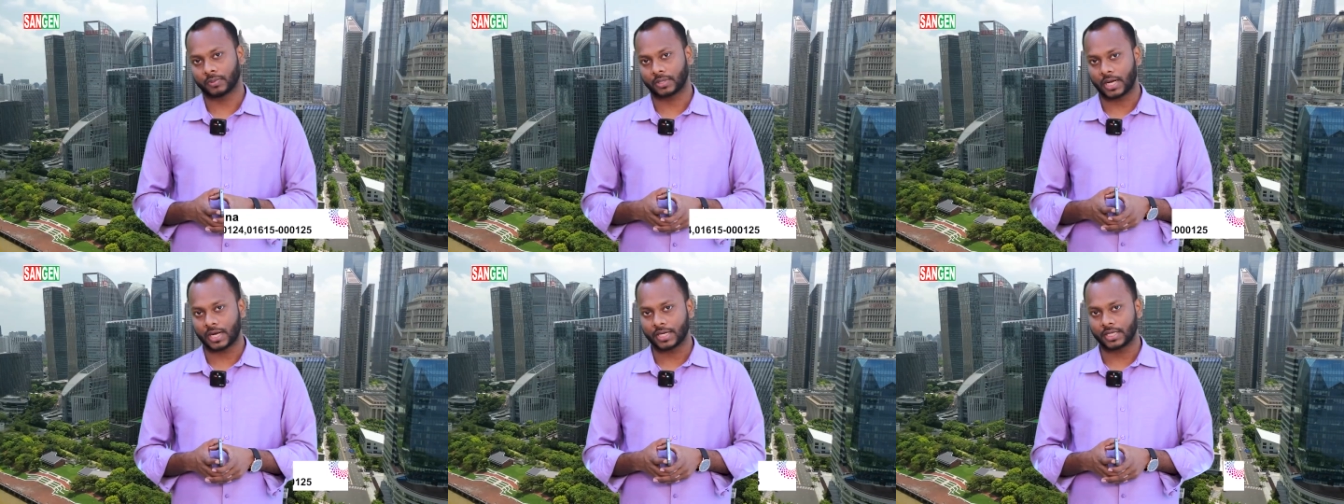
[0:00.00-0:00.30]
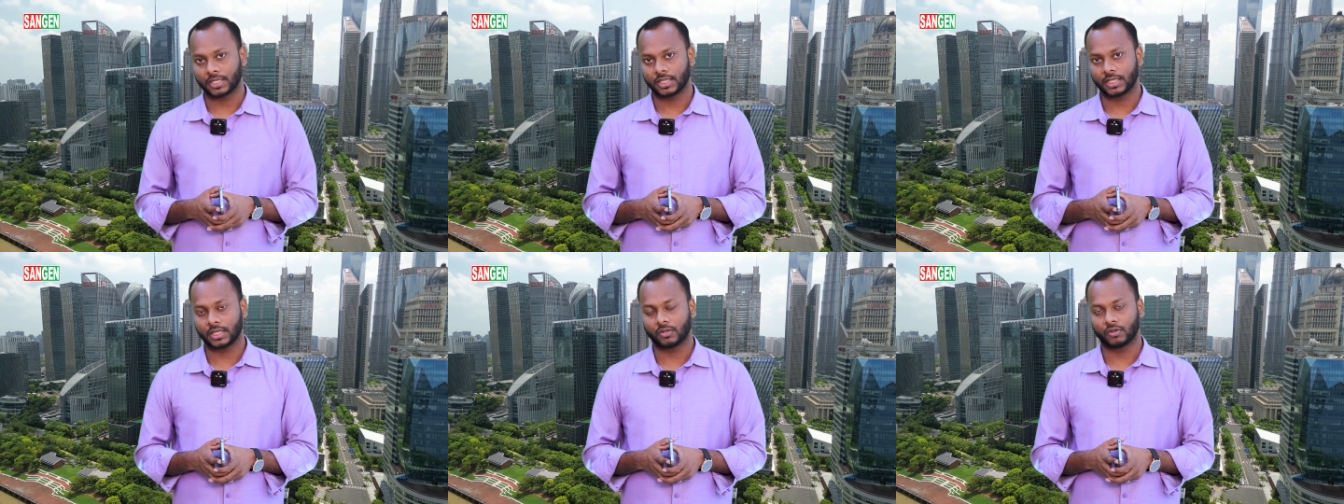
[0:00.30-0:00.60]

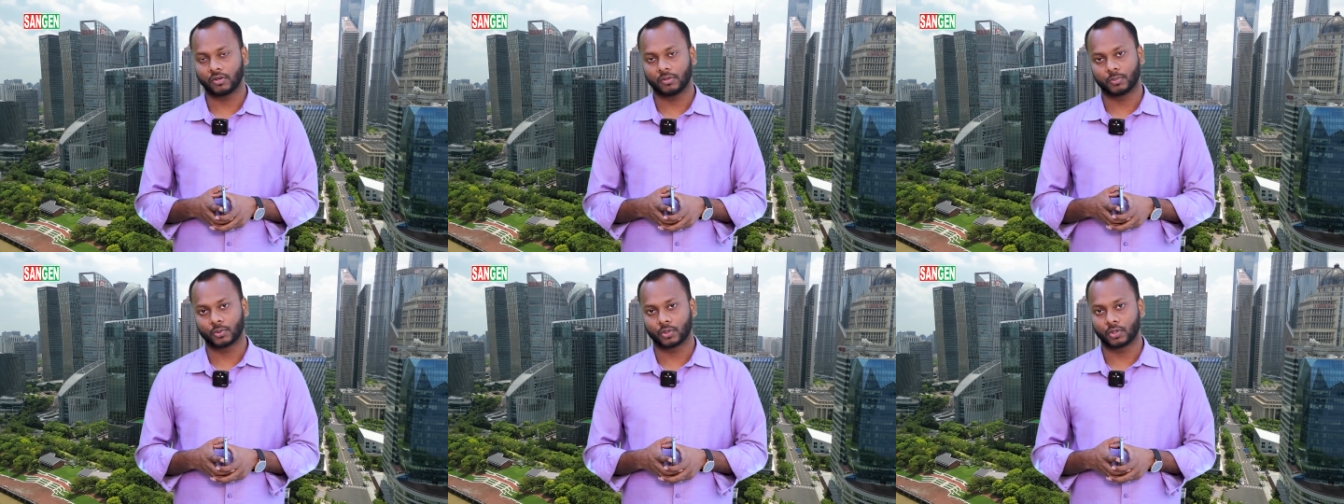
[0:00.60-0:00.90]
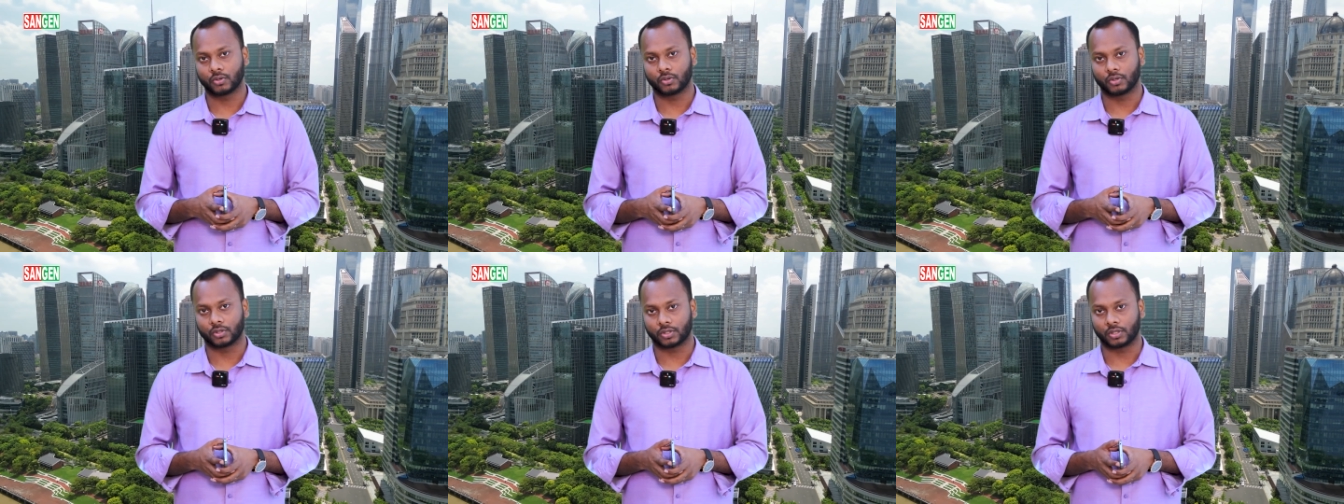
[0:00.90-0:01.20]
ক্রাইটেরিয়াগুলো
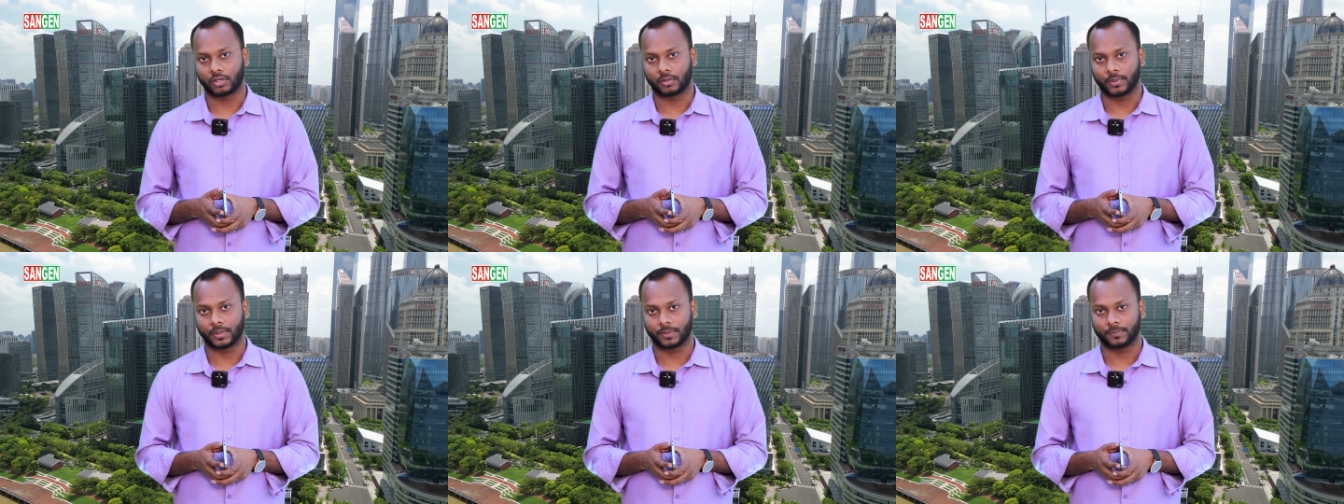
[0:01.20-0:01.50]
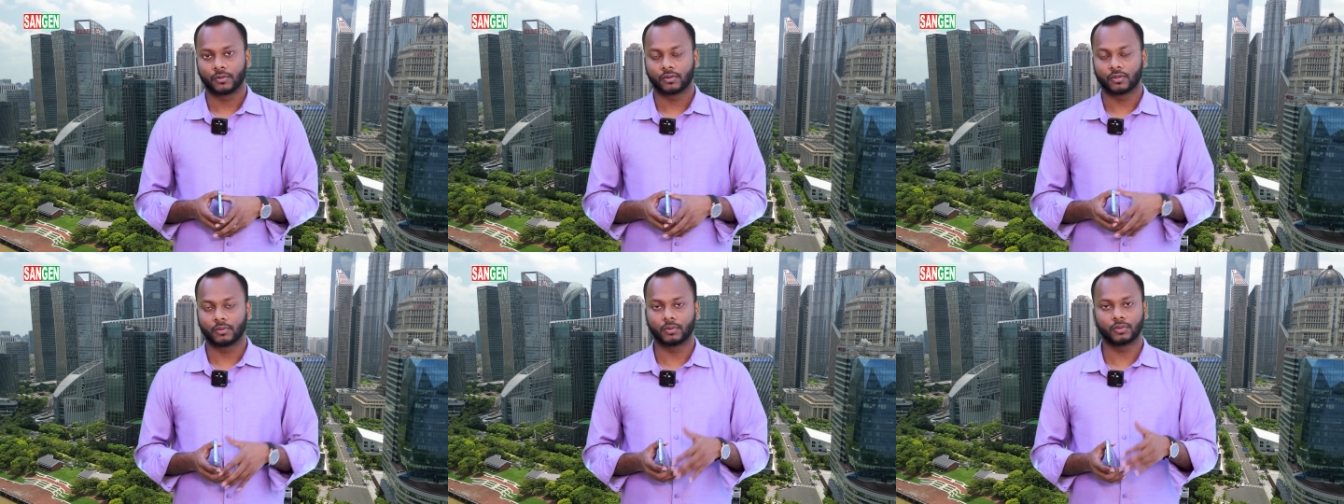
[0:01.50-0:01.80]
পূরণ করতে হবে
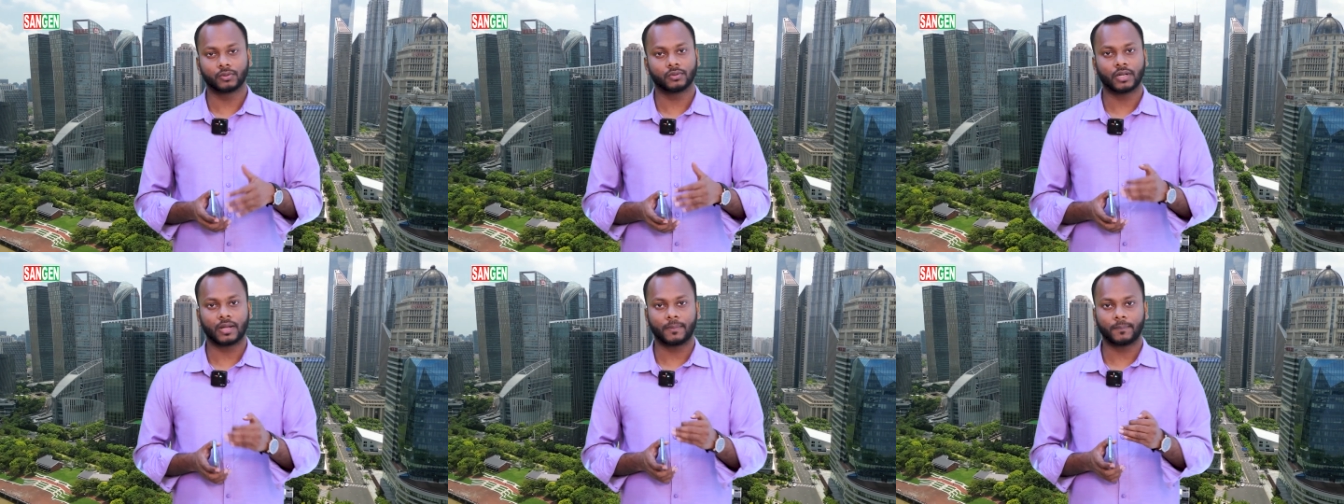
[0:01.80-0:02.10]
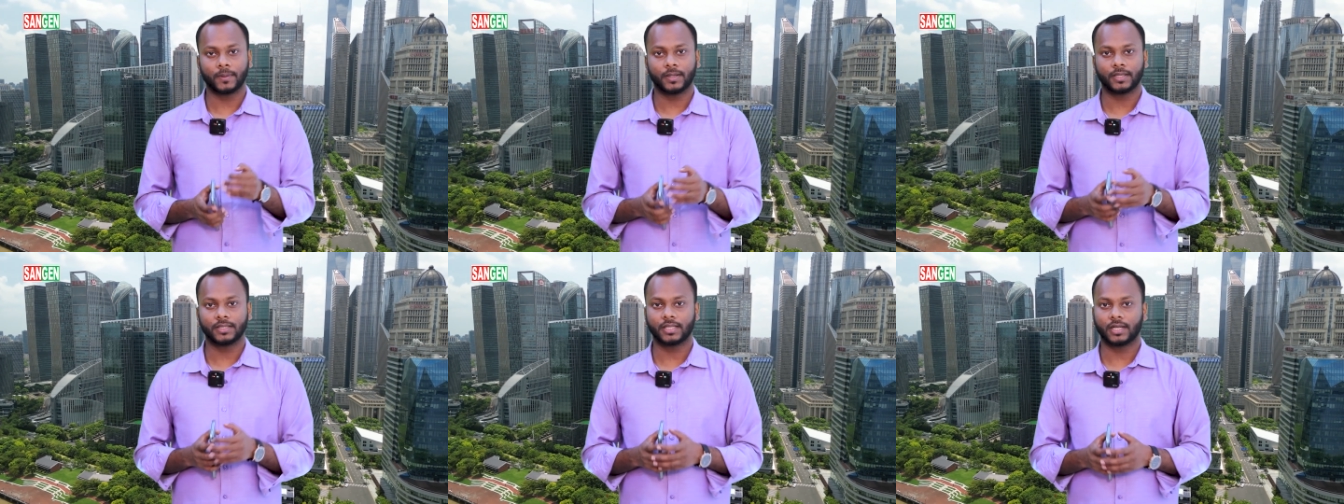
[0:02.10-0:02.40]
তো বন্ধুরা
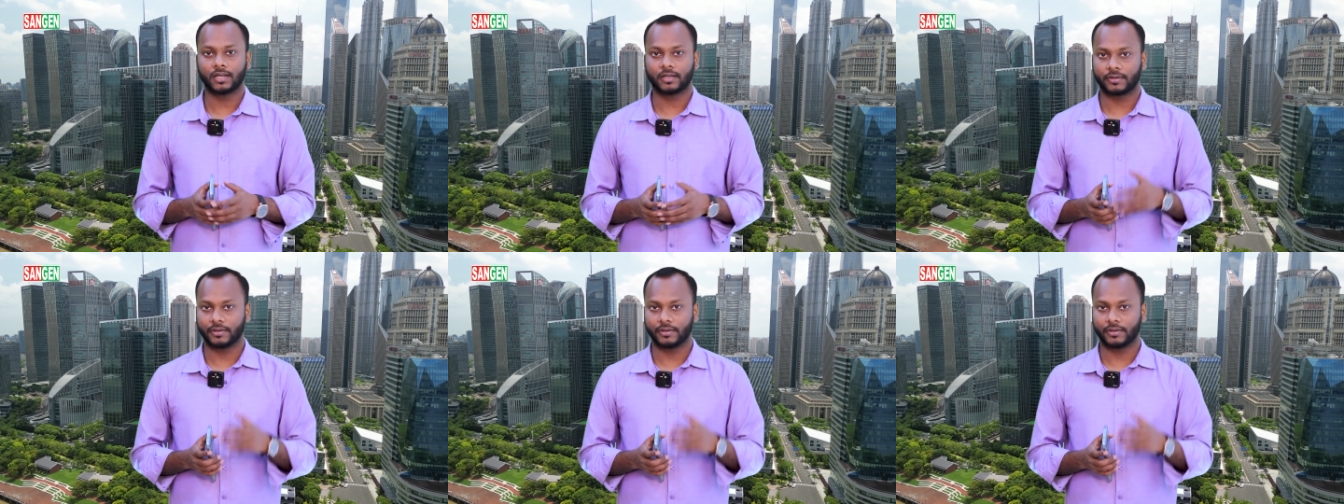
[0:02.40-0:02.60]
আপনারা যারা